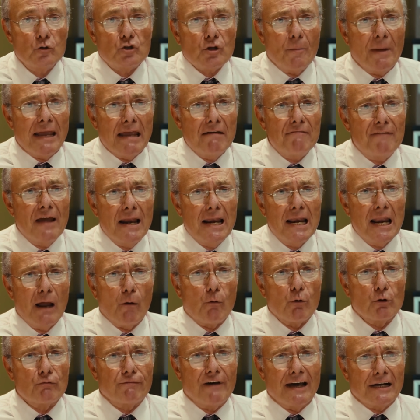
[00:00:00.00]
لزوم ايه
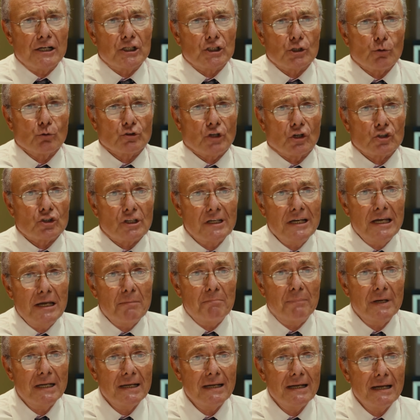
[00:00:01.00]
فيلا وفرش
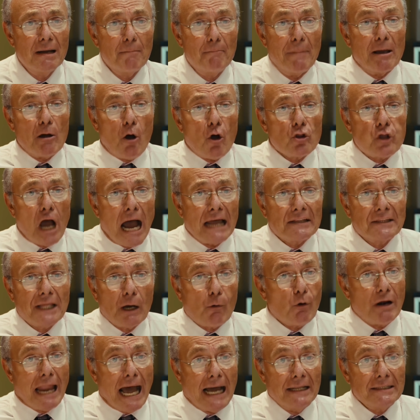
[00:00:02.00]
وتشطيب ما يقعدوا
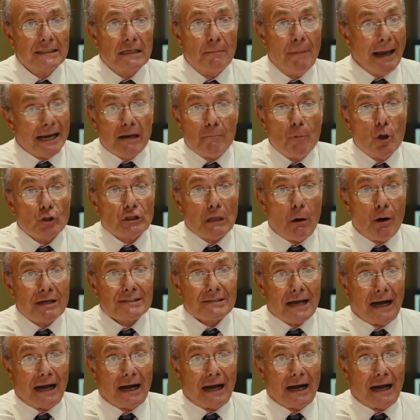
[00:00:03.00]
عندك ولا عندي ما احنا بيوتنا